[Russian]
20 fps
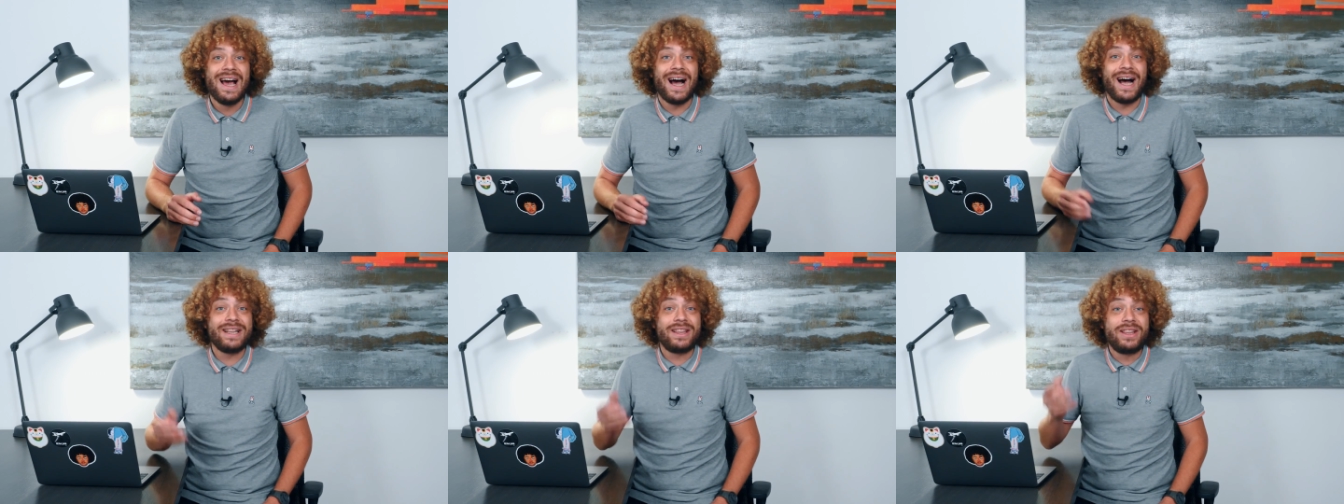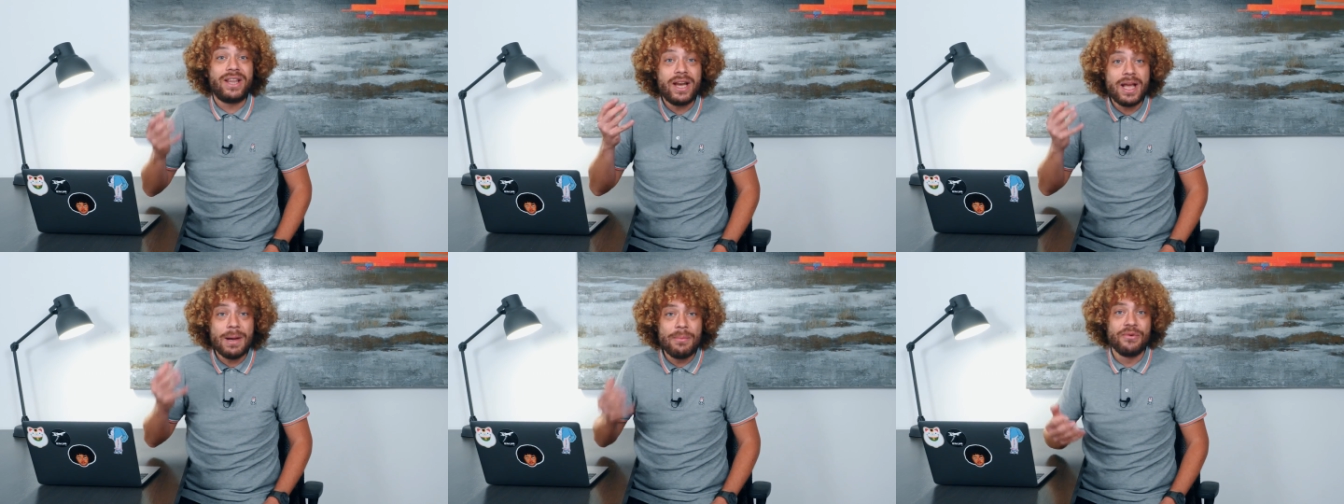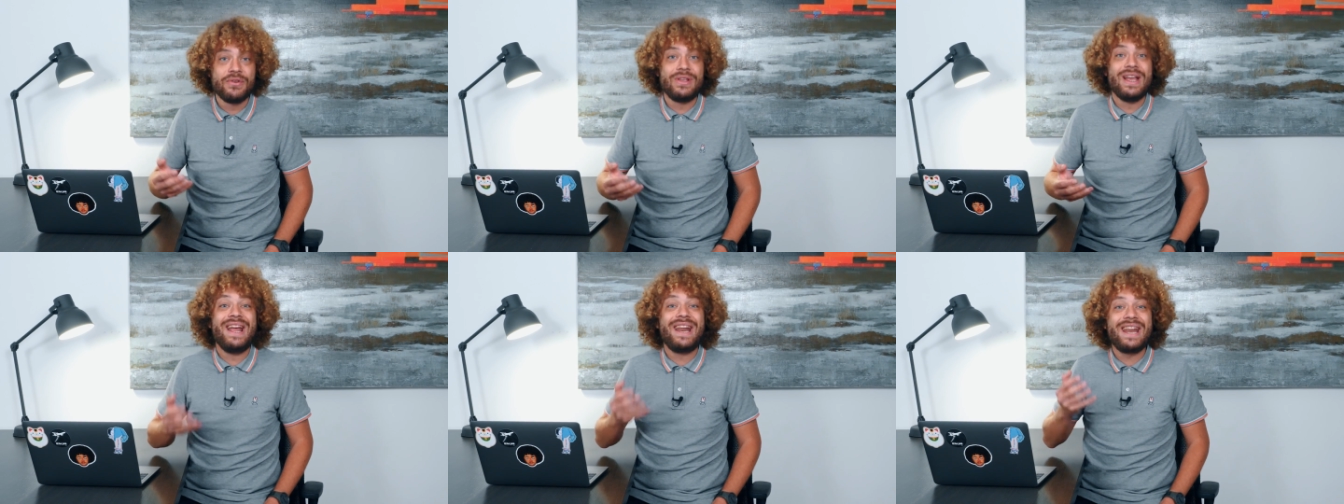а
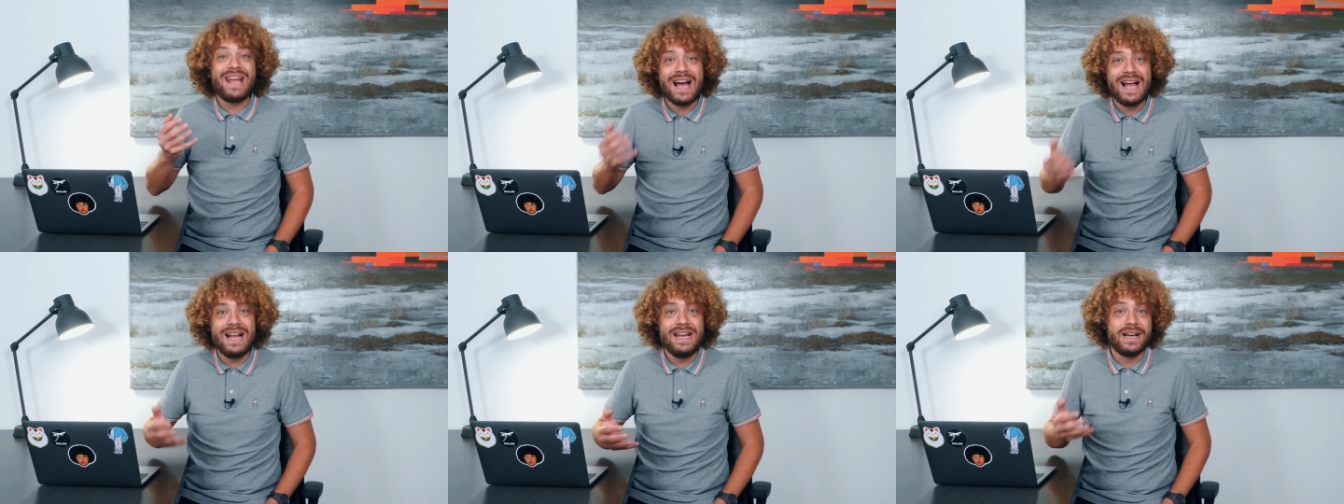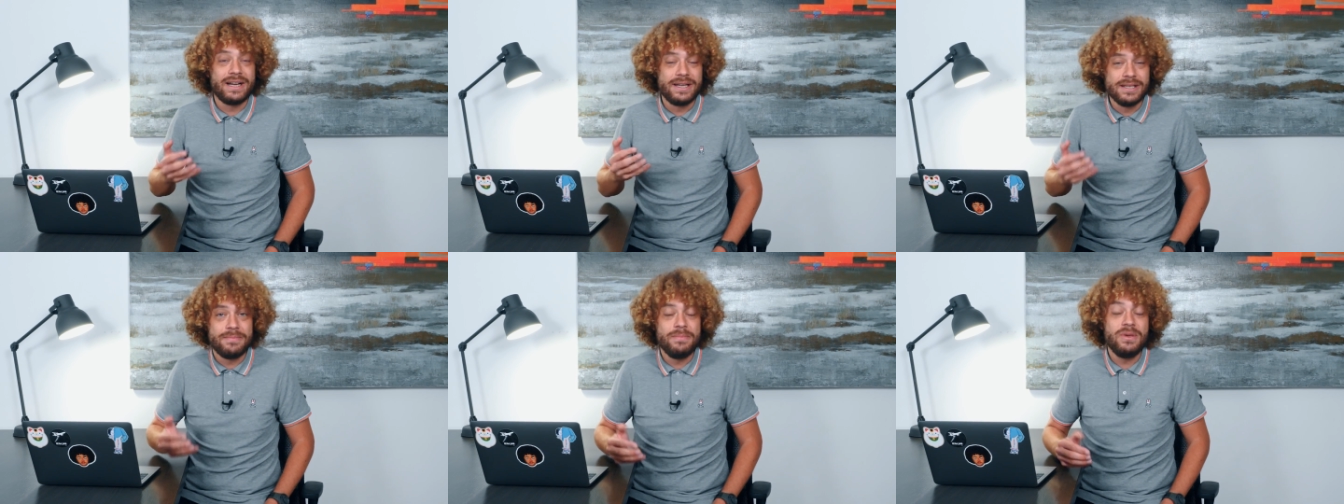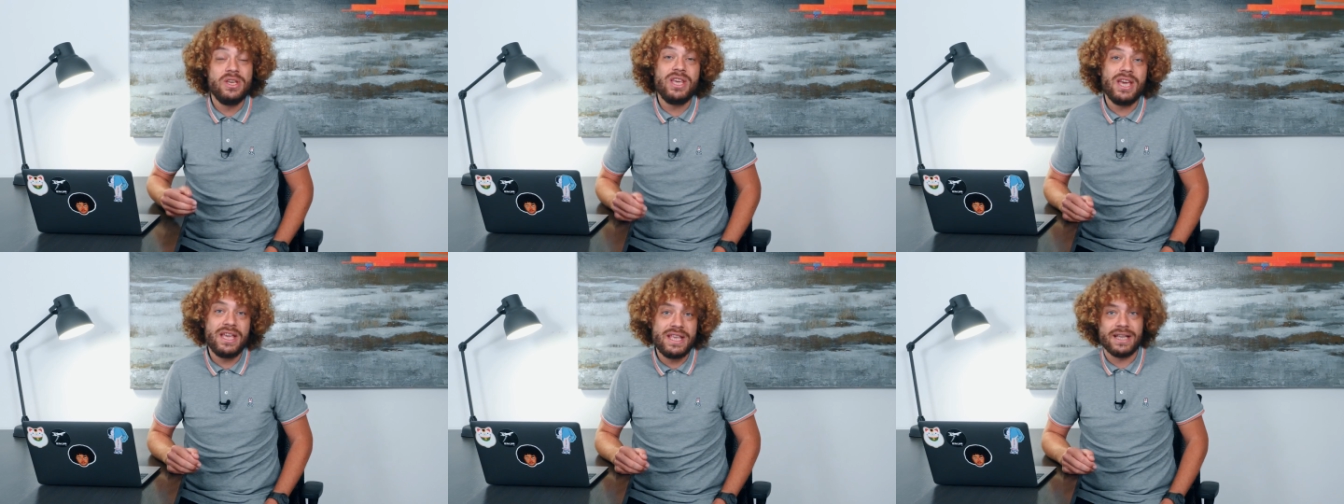требовать реальных
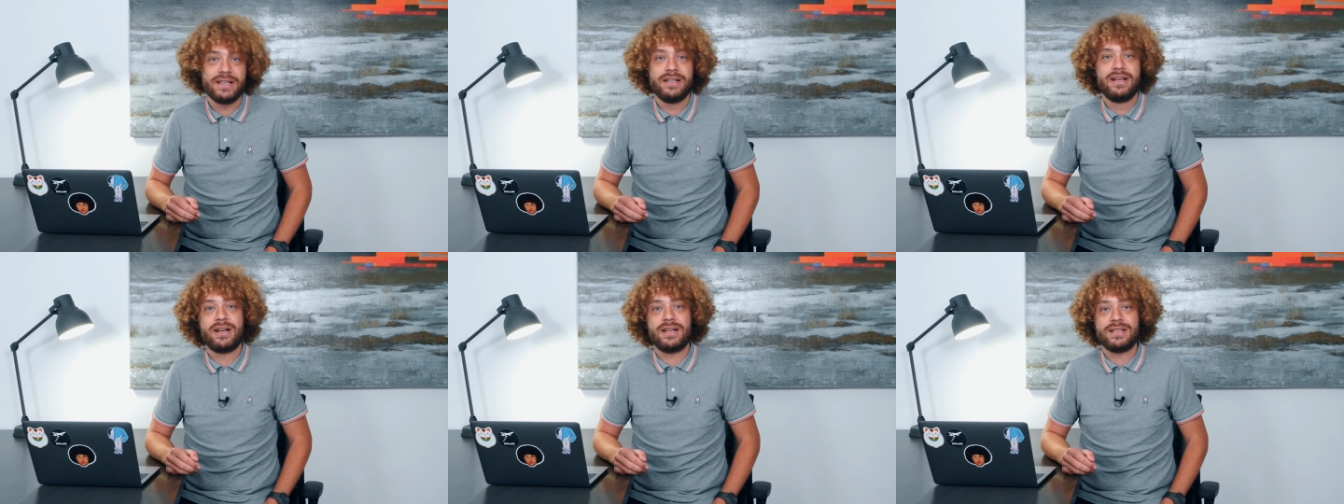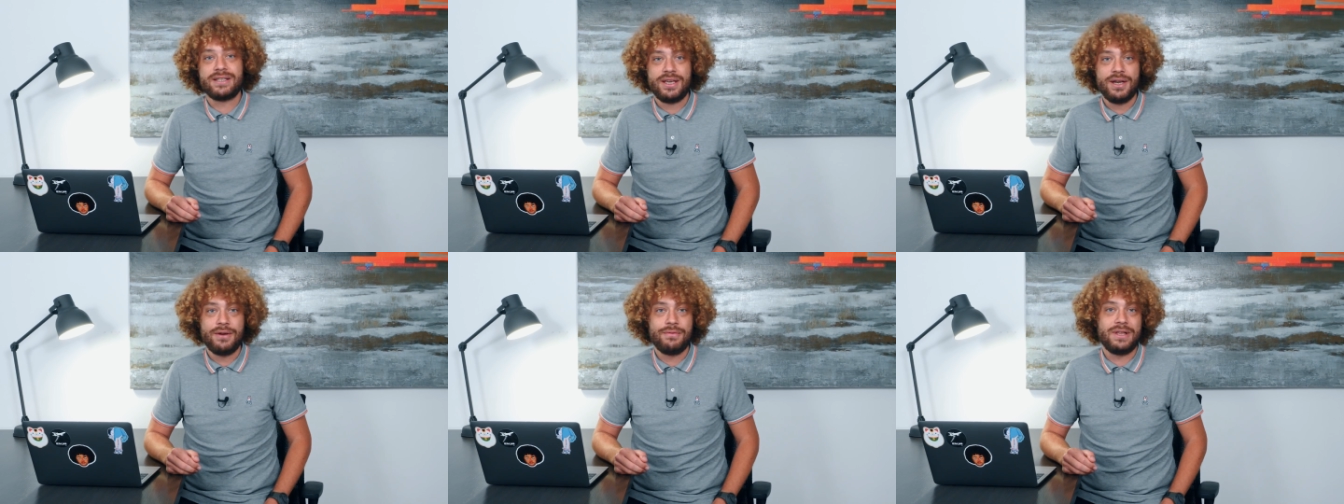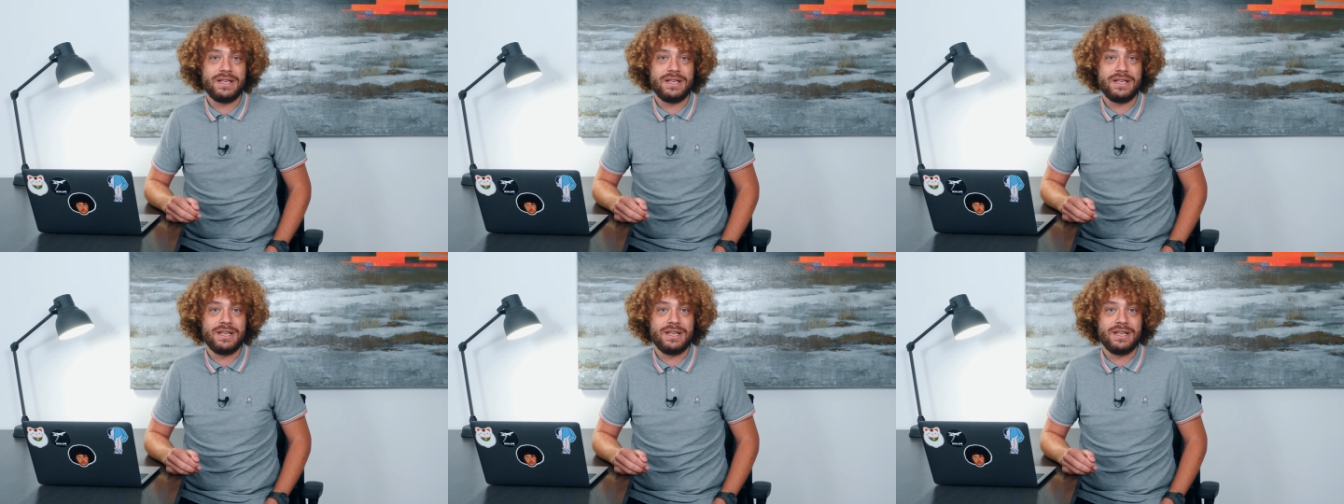изменений от городских